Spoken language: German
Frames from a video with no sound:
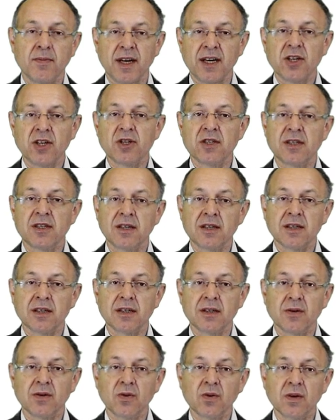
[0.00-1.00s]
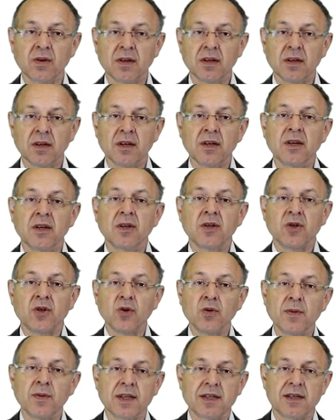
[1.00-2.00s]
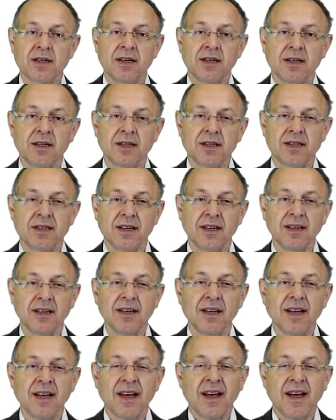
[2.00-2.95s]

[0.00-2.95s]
Menschzentrierung Human-Centered Design.